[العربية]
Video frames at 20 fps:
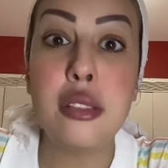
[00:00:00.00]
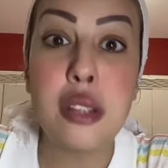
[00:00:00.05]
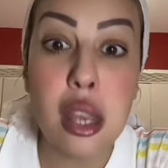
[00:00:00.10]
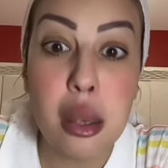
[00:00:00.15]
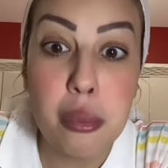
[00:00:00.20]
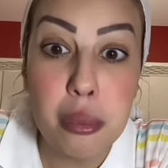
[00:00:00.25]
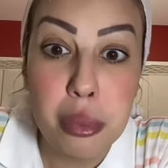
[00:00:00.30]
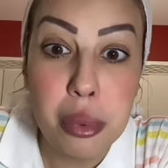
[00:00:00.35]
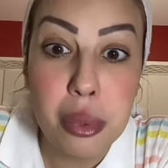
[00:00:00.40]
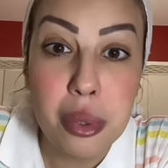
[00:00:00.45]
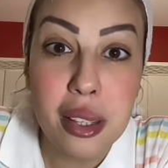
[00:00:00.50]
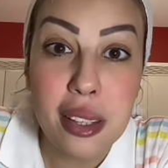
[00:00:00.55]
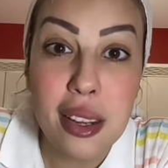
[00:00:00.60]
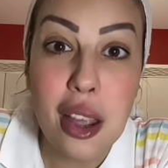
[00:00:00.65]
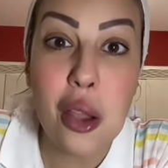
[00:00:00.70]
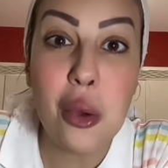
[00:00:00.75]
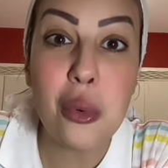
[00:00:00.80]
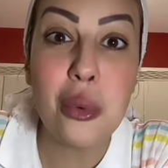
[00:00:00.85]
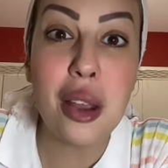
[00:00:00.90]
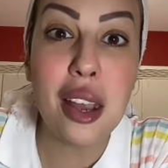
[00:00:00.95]
لا ذهب
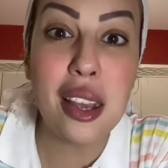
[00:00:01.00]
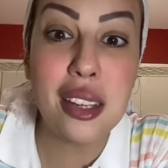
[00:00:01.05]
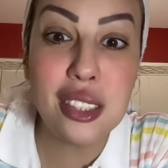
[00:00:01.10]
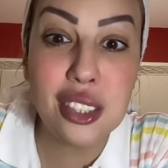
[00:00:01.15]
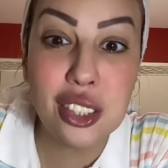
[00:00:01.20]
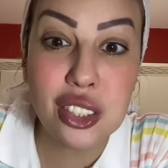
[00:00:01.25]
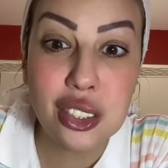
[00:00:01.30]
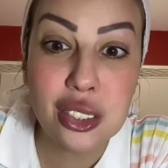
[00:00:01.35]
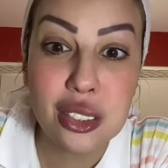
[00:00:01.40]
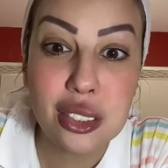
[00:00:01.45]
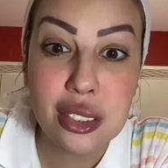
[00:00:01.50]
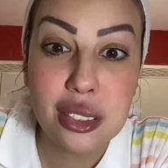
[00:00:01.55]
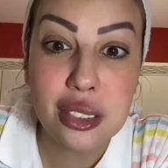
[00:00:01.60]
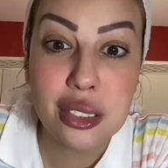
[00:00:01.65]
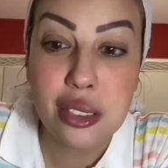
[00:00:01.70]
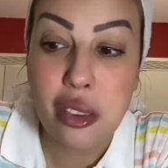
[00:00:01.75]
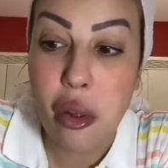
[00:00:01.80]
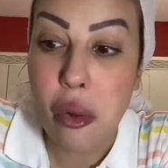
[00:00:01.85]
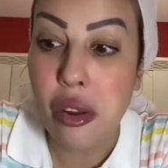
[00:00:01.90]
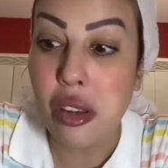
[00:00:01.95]
لا حوايج
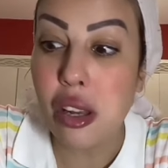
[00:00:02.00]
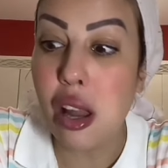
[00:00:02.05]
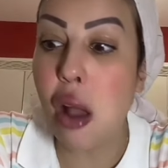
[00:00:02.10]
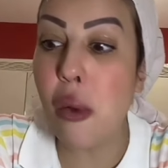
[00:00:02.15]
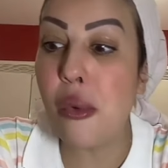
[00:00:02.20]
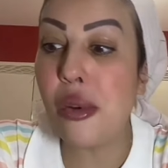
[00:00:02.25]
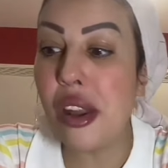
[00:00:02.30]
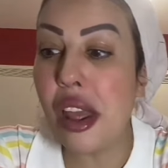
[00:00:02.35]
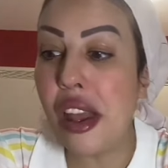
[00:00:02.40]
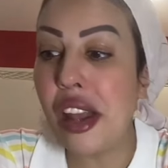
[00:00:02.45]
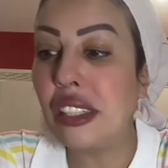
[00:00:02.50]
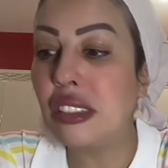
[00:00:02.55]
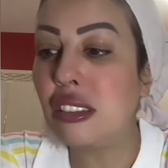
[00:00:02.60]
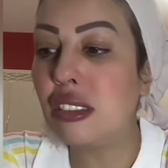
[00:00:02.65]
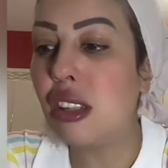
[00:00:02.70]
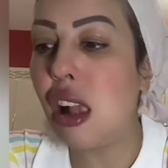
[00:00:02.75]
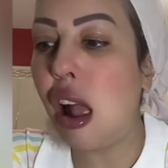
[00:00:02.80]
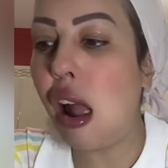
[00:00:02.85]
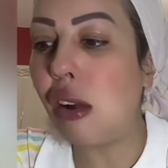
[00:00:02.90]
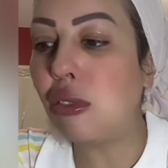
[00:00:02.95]
لا
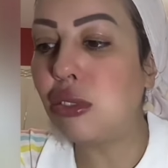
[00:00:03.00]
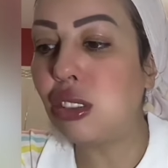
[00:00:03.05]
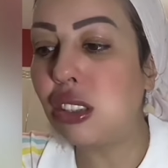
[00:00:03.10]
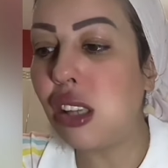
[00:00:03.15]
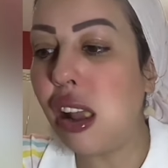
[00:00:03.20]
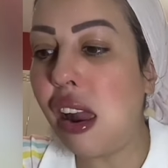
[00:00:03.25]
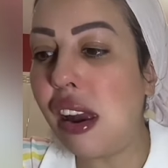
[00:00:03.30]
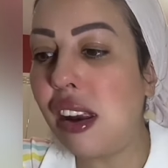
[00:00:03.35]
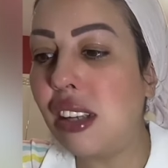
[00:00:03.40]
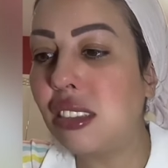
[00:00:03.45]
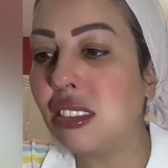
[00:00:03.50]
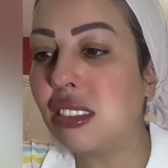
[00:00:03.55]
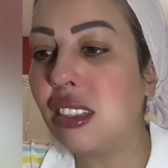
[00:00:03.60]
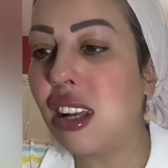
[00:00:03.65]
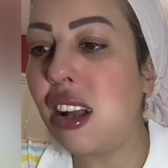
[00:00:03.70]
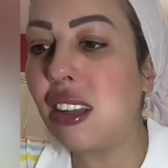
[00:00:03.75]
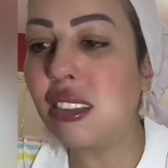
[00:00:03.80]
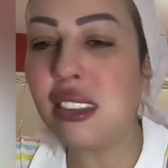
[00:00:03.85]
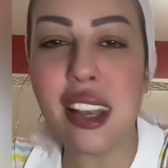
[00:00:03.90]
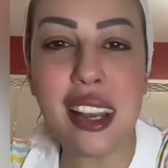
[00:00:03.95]
ولاد لا
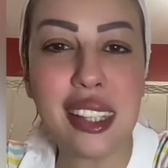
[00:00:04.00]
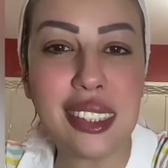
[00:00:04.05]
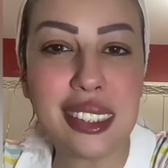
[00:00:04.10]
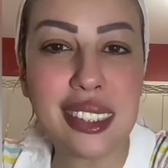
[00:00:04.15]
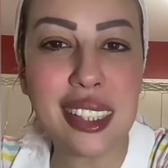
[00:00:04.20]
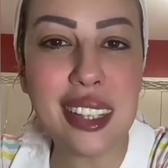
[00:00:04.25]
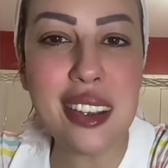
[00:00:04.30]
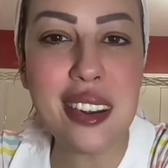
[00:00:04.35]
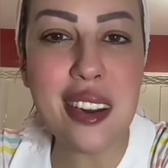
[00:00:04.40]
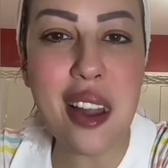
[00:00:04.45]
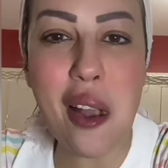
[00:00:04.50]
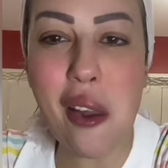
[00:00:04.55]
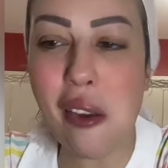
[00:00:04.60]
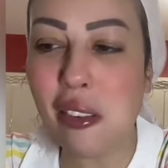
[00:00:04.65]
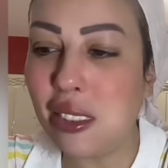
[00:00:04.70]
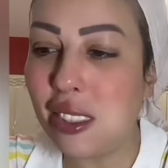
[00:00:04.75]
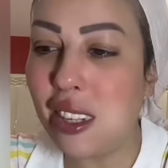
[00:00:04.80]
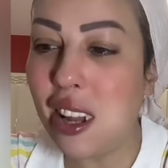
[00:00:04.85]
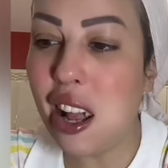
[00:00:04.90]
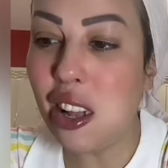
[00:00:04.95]
بنات لا
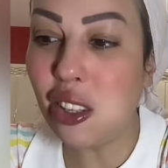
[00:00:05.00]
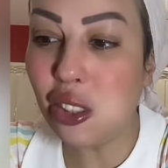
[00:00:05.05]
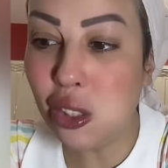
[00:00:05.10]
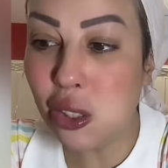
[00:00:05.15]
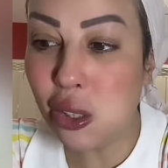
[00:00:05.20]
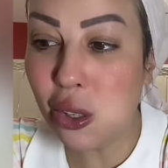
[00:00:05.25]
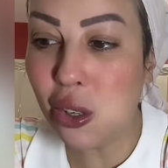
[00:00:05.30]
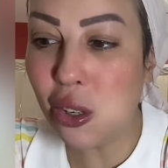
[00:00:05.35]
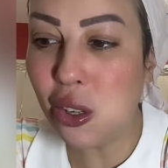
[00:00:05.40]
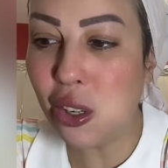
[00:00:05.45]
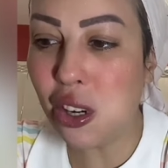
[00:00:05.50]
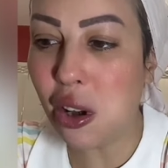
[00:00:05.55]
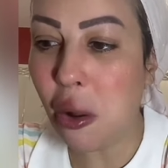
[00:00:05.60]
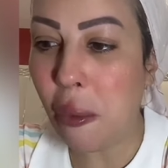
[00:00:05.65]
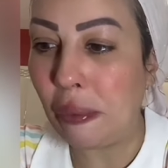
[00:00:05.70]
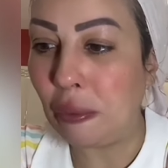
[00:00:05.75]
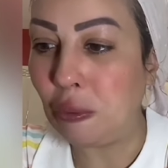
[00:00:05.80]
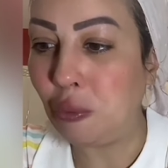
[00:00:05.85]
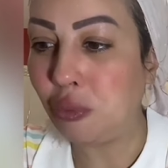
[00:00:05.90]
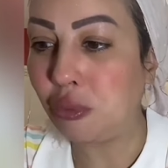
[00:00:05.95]
تصيلة لا
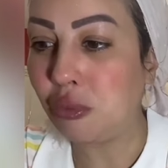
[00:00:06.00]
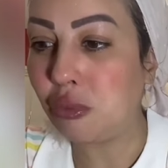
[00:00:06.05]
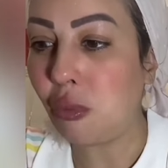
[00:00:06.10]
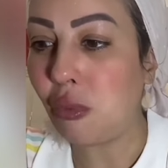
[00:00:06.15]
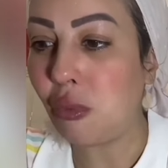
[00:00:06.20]
ديور